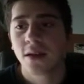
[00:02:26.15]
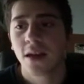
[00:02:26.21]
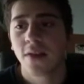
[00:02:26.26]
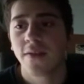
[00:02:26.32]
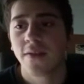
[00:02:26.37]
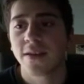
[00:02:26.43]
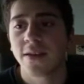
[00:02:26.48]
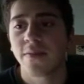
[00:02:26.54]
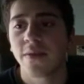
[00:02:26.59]

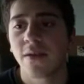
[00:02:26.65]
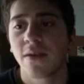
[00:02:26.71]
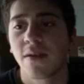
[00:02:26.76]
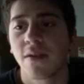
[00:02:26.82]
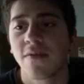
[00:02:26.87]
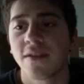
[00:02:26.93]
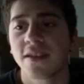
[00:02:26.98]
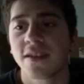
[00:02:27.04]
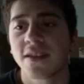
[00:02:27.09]
e vi si aprirà
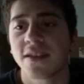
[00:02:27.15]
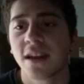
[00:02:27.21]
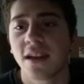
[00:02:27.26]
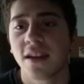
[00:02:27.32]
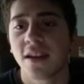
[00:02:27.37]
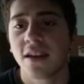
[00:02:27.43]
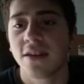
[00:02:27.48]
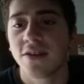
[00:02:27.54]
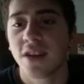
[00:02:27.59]
una
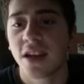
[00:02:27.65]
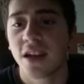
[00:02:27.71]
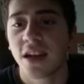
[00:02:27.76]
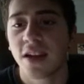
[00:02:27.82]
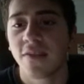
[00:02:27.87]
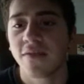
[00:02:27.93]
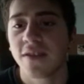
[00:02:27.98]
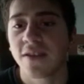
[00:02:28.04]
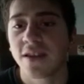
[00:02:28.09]
finestrella del
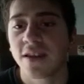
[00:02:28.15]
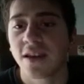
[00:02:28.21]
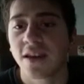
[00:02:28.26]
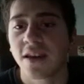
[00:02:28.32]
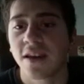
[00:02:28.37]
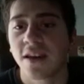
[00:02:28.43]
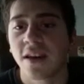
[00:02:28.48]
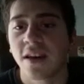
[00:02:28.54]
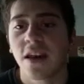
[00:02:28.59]
genere
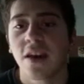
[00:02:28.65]
finché